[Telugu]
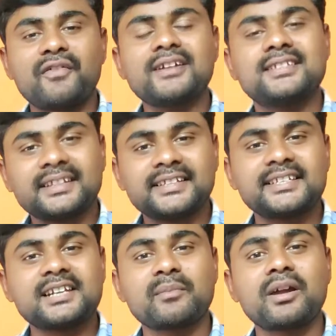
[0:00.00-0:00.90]
హై ఫ్రెండ్స్
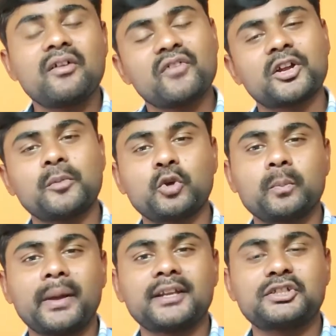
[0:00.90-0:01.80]
దిస్ ఈజ్ రమణ వెల్కమ్ టు
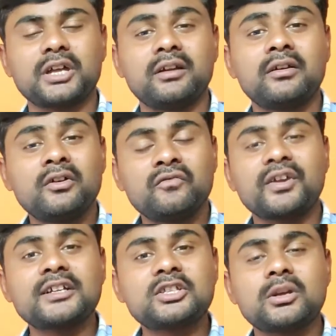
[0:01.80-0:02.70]
మై ఛానల్
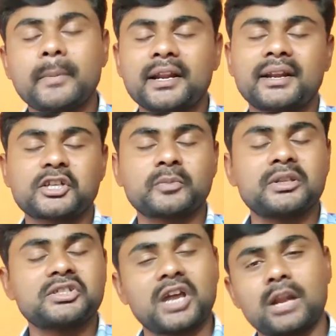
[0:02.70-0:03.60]
ఫ్రెండ్స్ మనకి నెక్స్ట్
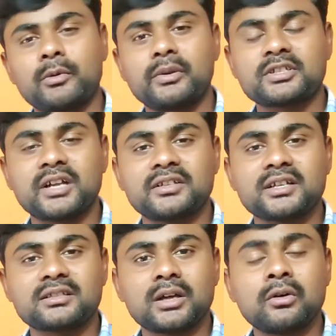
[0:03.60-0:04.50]
మంత్ చాలా మొబైల్స్ లాంచ్
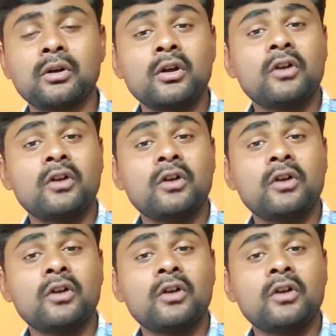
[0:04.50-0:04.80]
చేస్తున్నారు